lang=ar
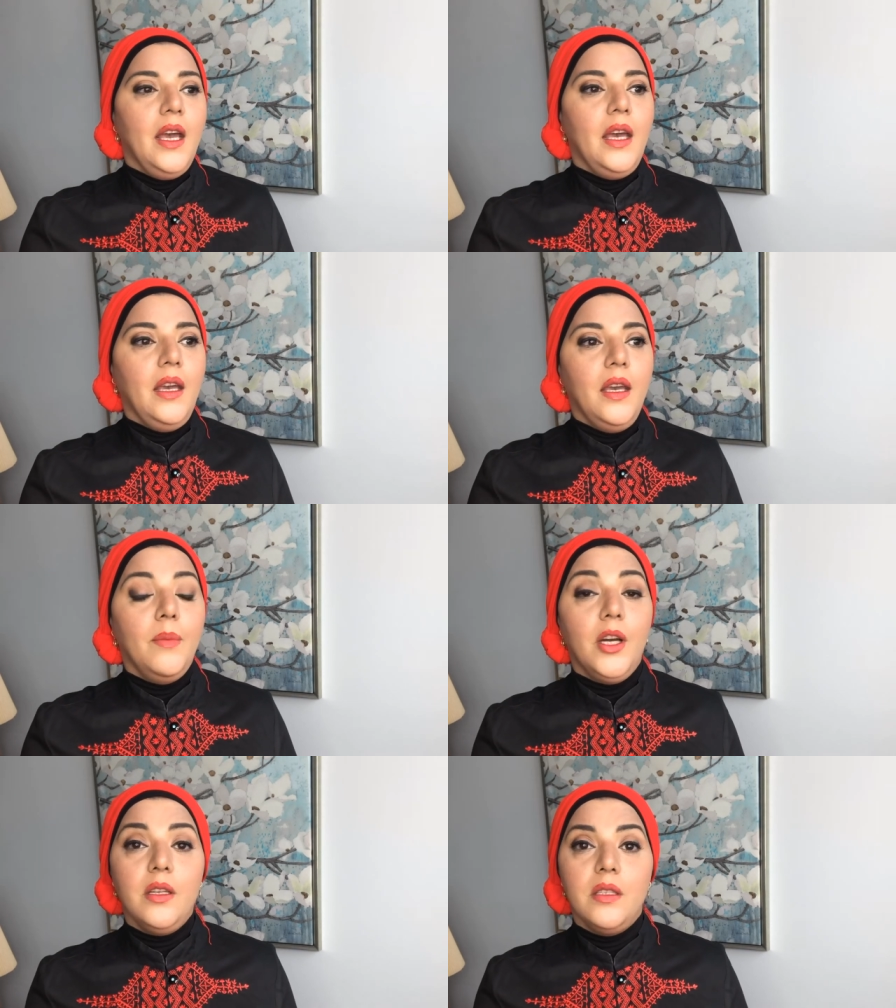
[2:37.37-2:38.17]
آه،
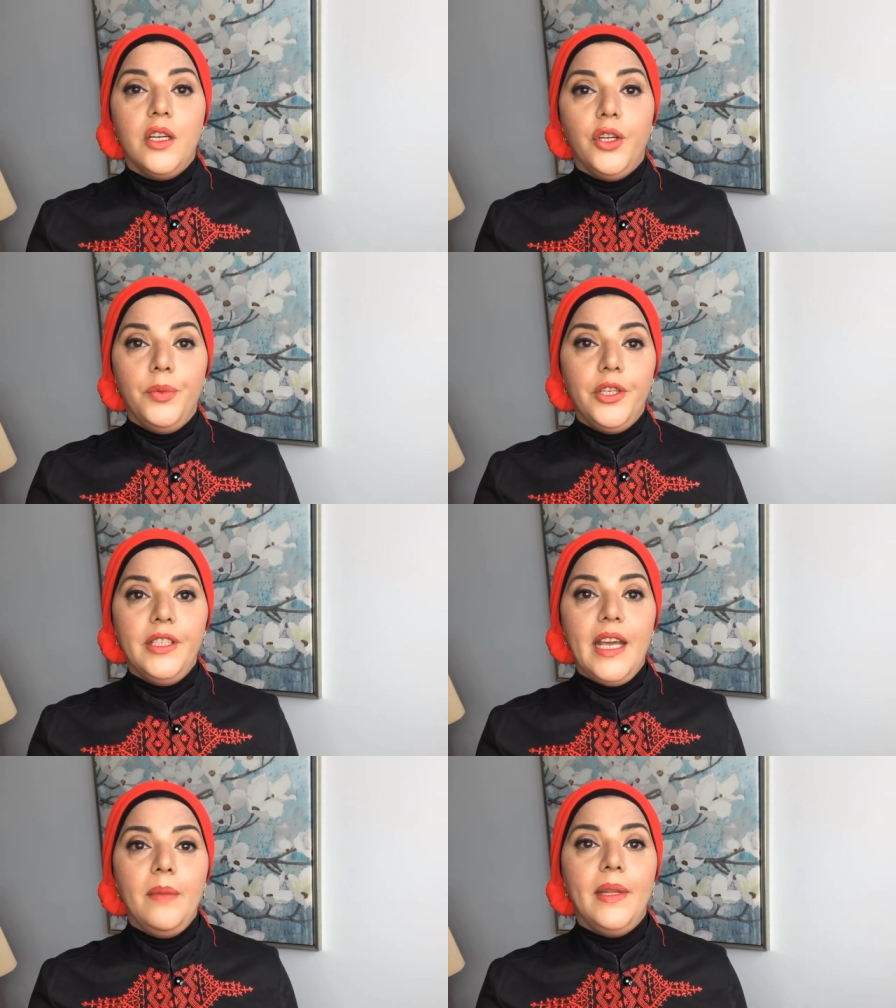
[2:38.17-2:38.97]
مارك زكربرج
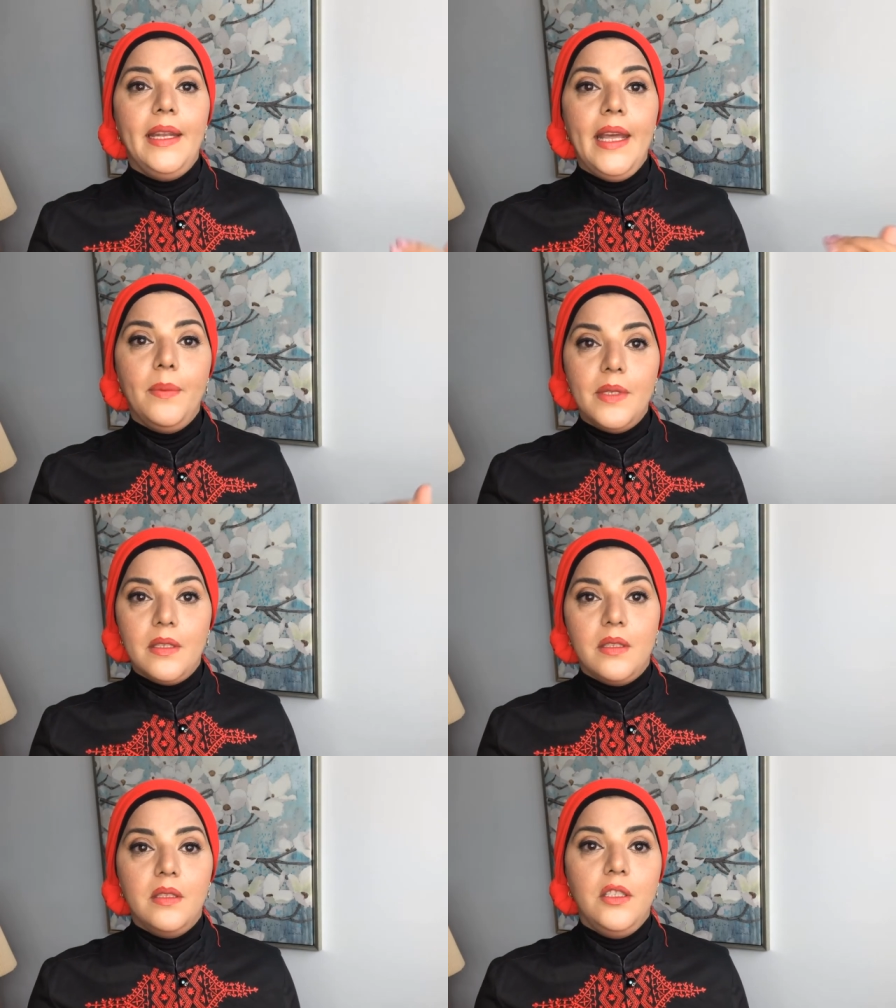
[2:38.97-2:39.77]
دايما
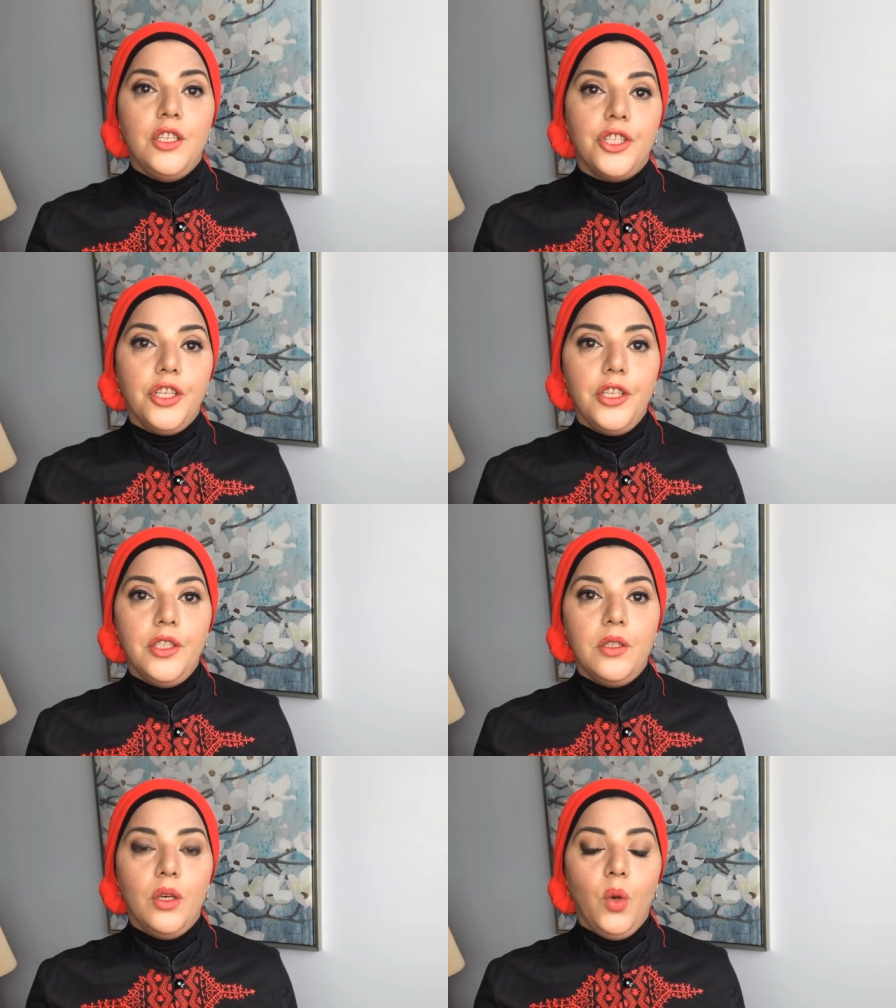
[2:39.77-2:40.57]
لابس تي
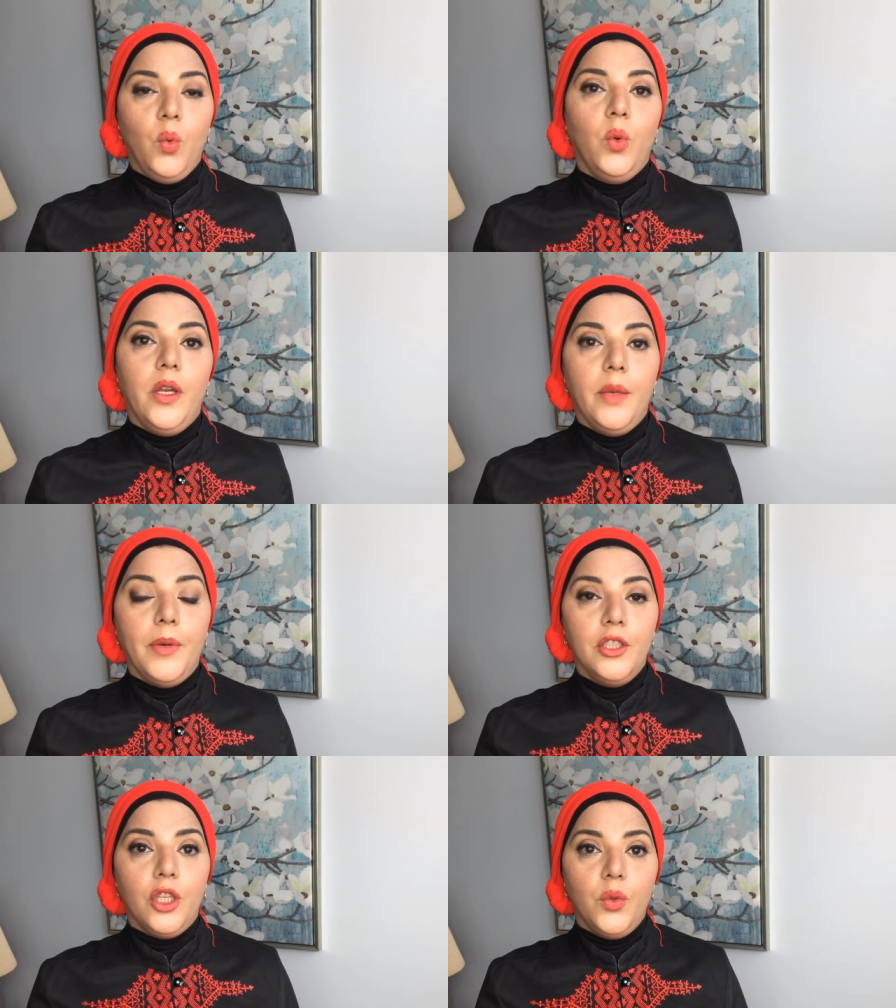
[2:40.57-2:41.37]
شيرت
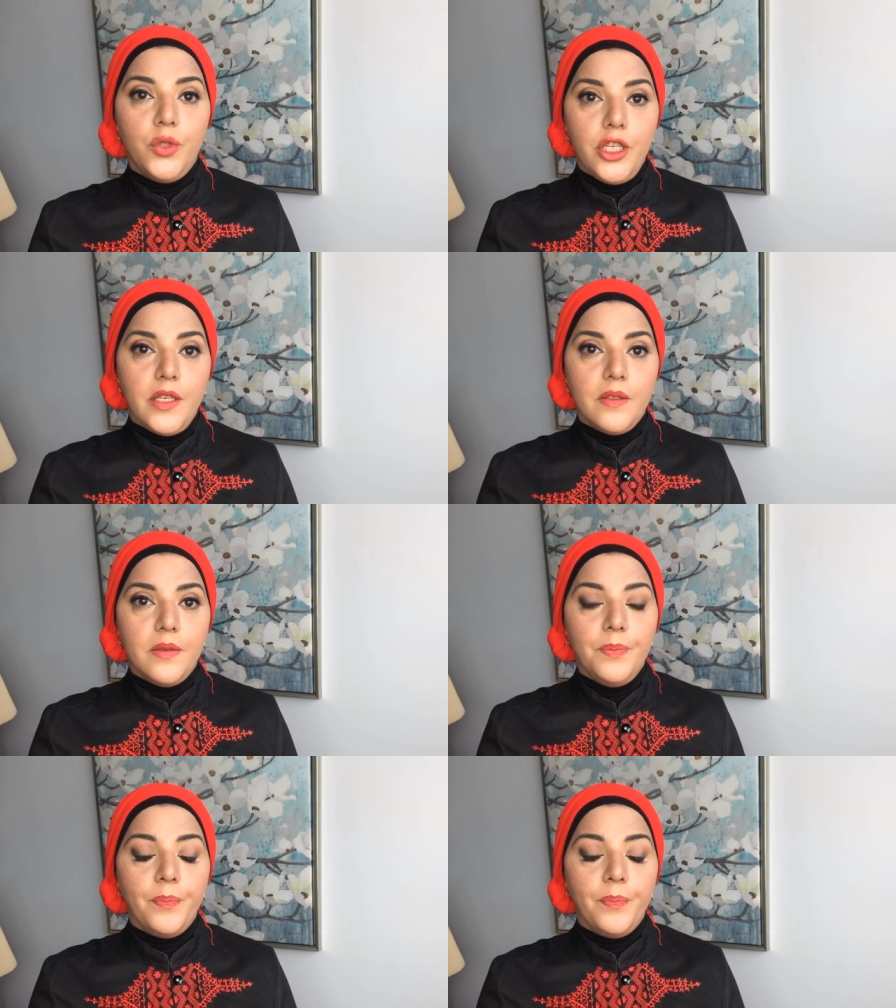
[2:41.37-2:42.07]
وبنطلون جينز